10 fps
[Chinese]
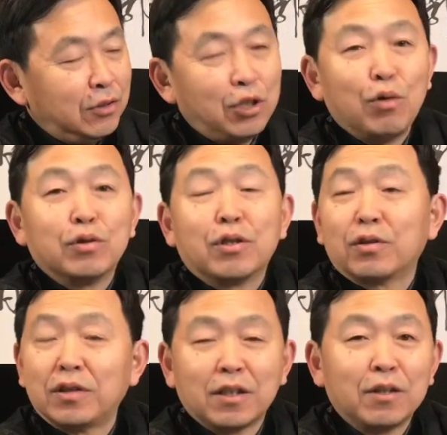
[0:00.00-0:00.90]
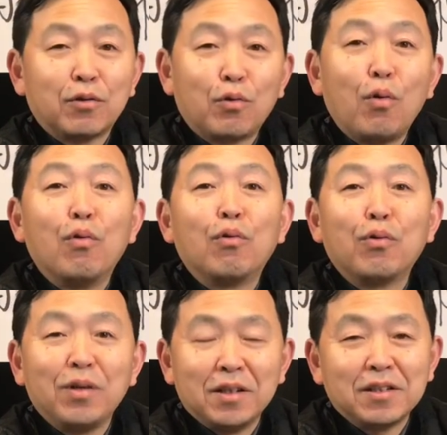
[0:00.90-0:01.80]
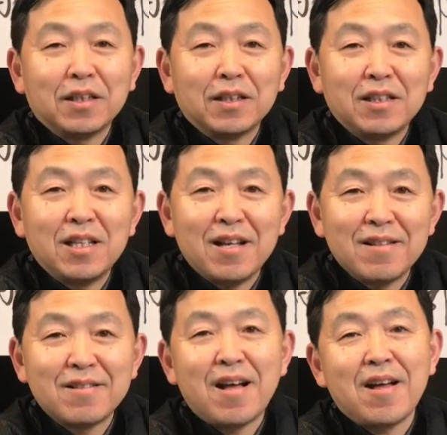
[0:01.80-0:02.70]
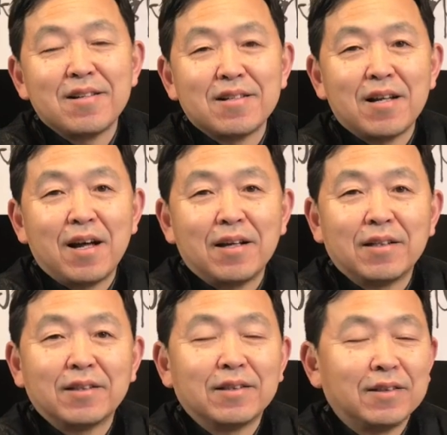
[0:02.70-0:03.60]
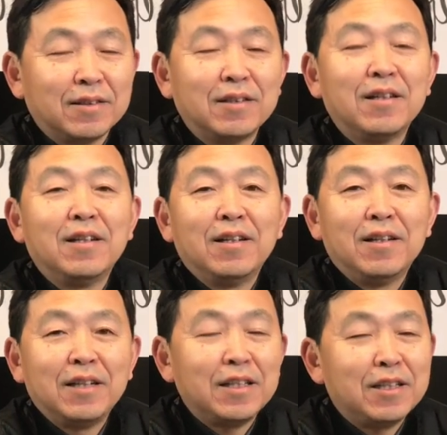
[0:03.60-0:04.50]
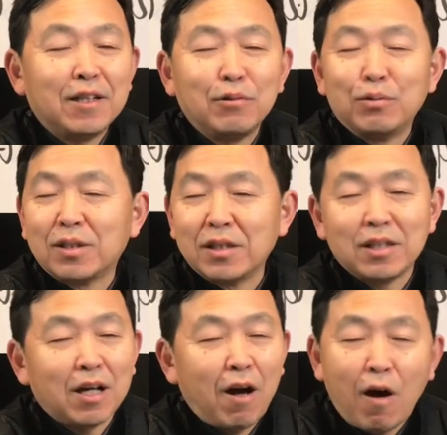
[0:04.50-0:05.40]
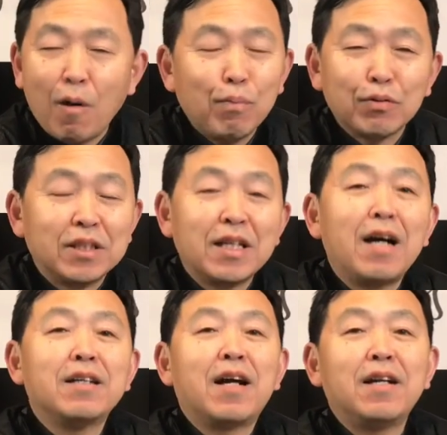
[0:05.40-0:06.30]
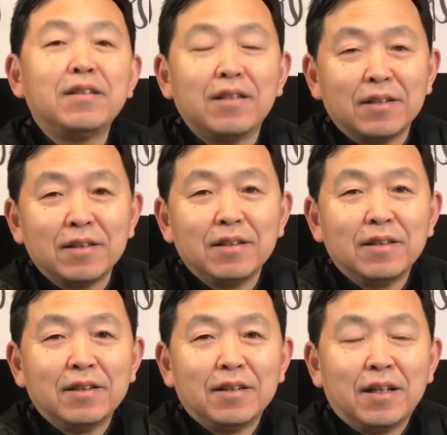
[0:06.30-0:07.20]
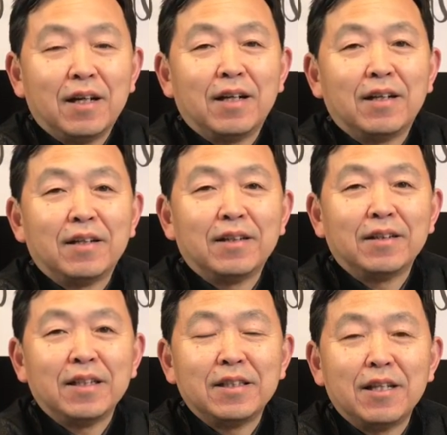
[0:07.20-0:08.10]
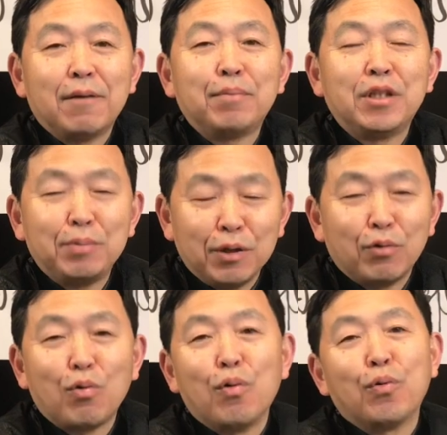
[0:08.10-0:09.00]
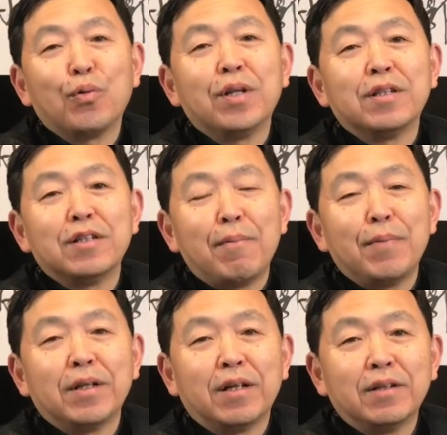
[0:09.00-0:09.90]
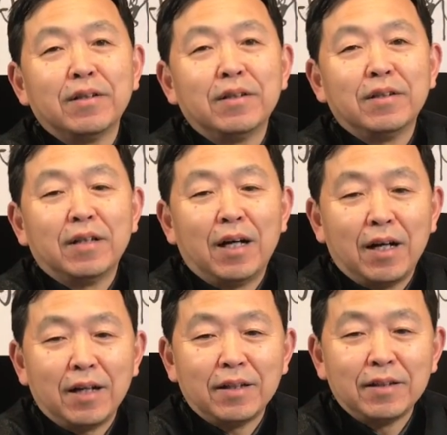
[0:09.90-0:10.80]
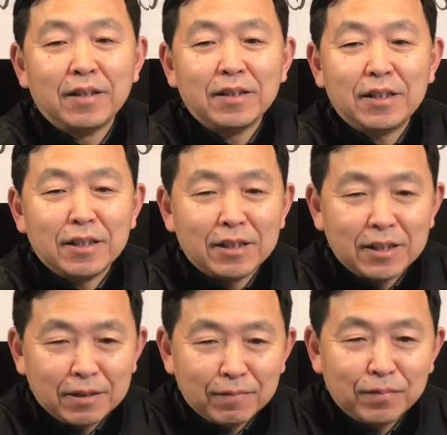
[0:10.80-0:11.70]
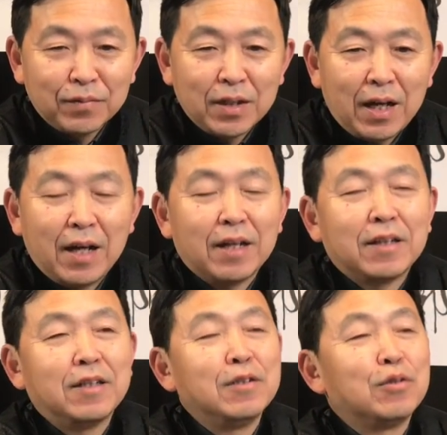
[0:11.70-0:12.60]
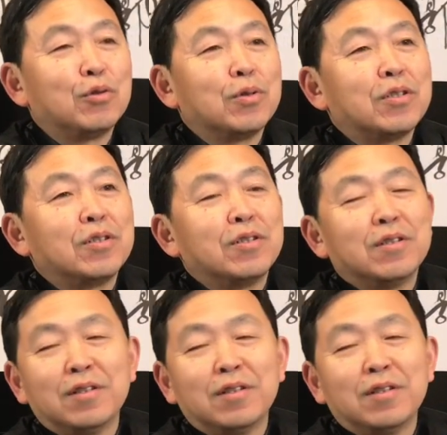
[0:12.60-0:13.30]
瞅着这个郭文贵的这个钱袋子啊，和那些与自己毫不相干的啊那些批评郭文贵的人们呢，啊，进行啊可以说是